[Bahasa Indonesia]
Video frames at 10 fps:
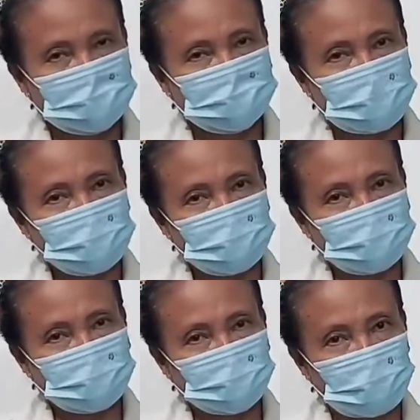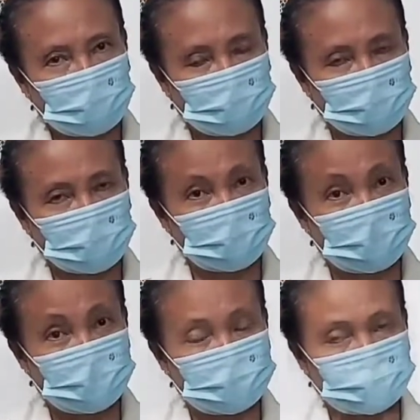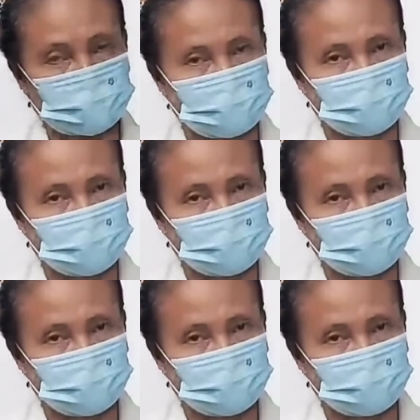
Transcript: tetapi Tuhan menilik,